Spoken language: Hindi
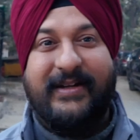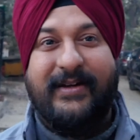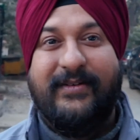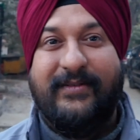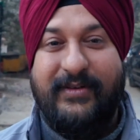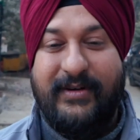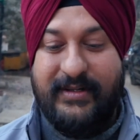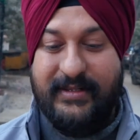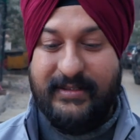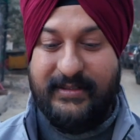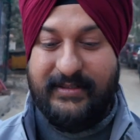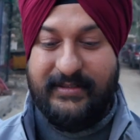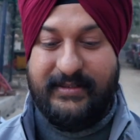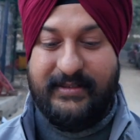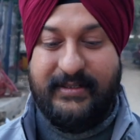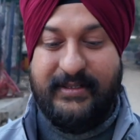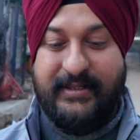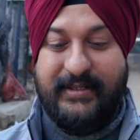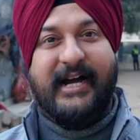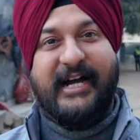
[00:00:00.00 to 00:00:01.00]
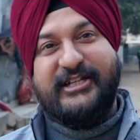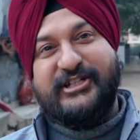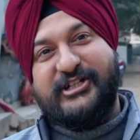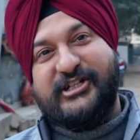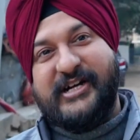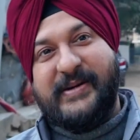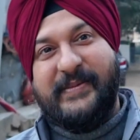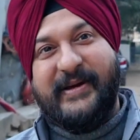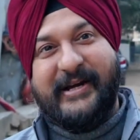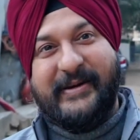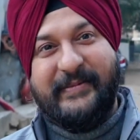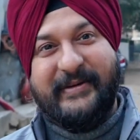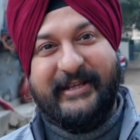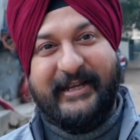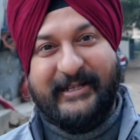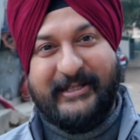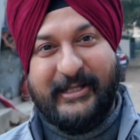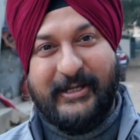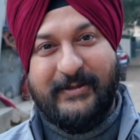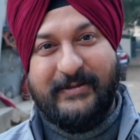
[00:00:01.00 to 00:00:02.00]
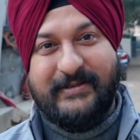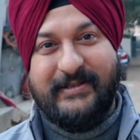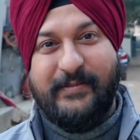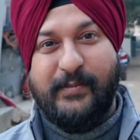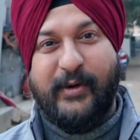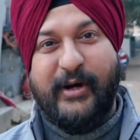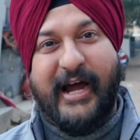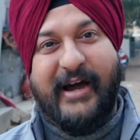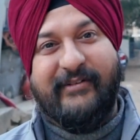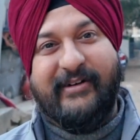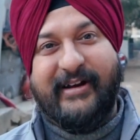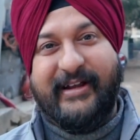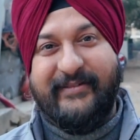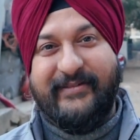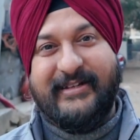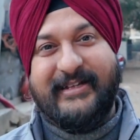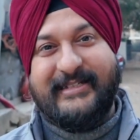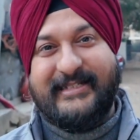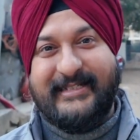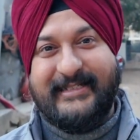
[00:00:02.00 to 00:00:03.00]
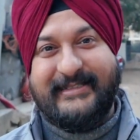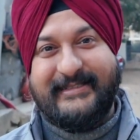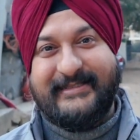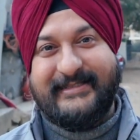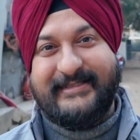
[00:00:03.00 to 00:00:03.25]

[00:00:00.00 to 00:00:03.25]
सर बिग बॉस देखते हो हाँ जी कभी कभी देखता हूँ मुनावर की वजह से